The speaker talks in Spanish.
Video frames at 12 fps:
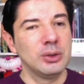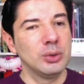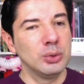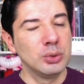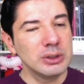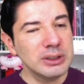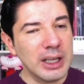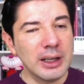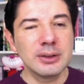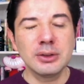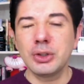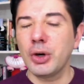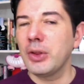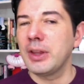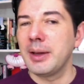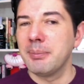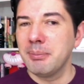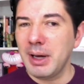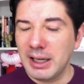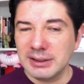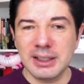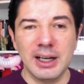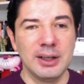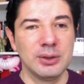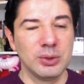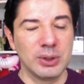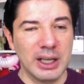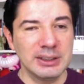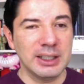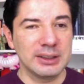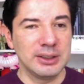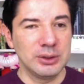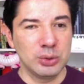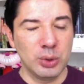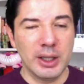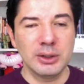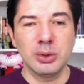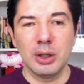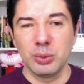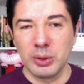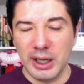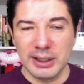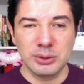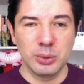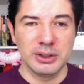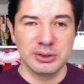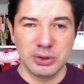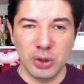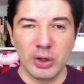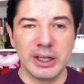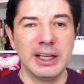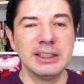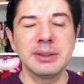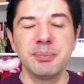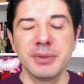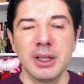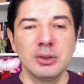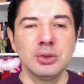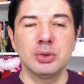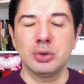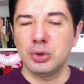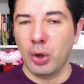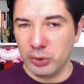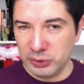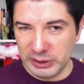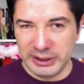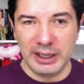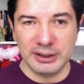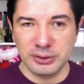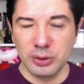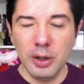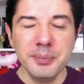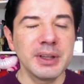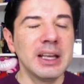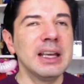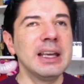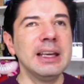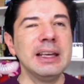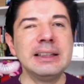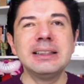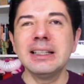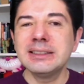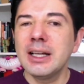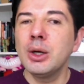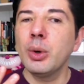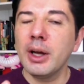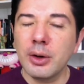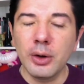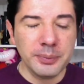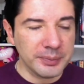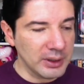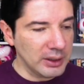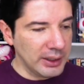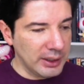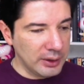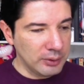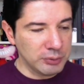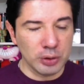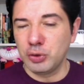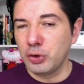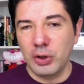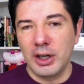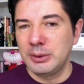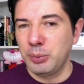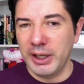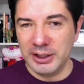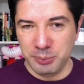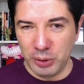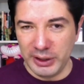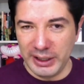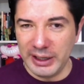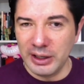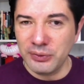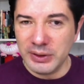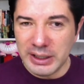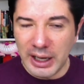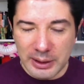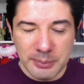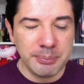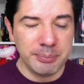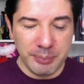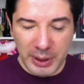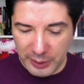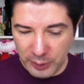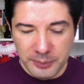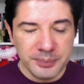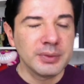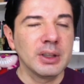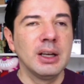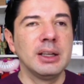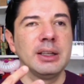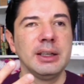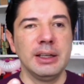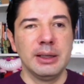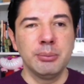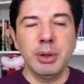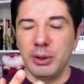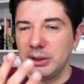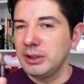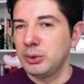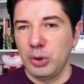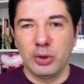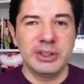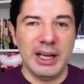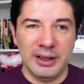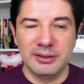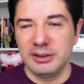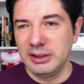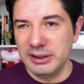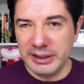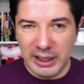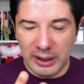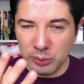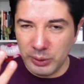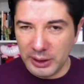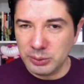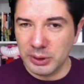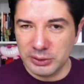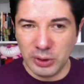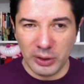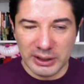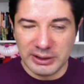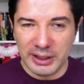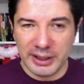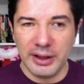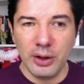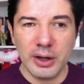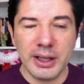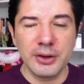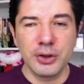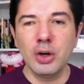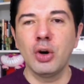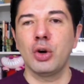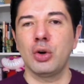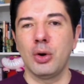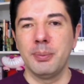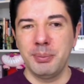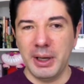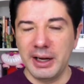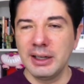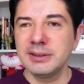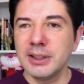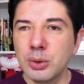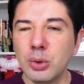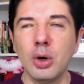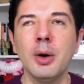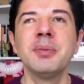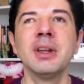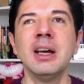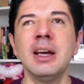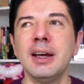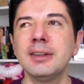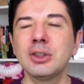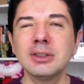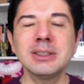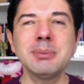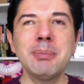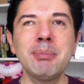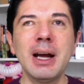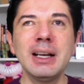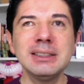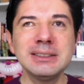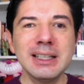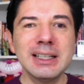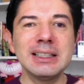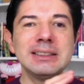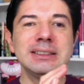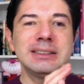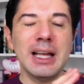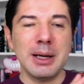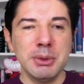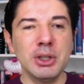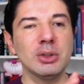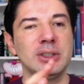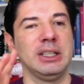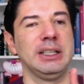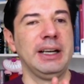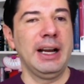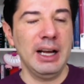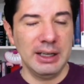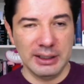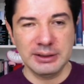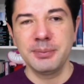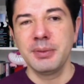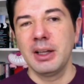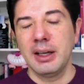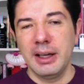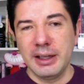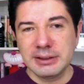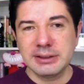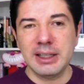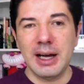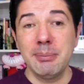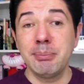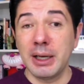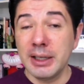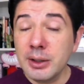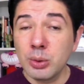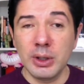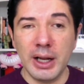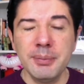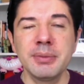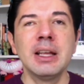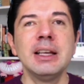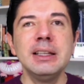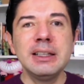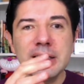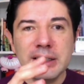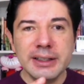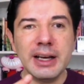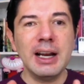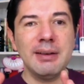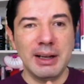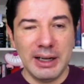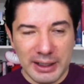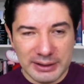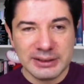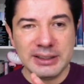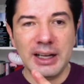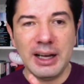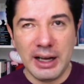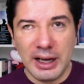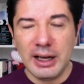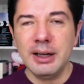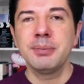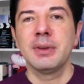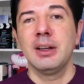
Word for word: un tanto de más algunas actitudes o algunas cuestiones tóxicas, ¿no? Eh, desde luego, eh, no, les voy a spoilear el final, pero eh, bueno, el título ya indica algunas cuestiones alrededor de ello, romper el círculo. Entonces me parece que en términos generales, esta película inclina la balanza a,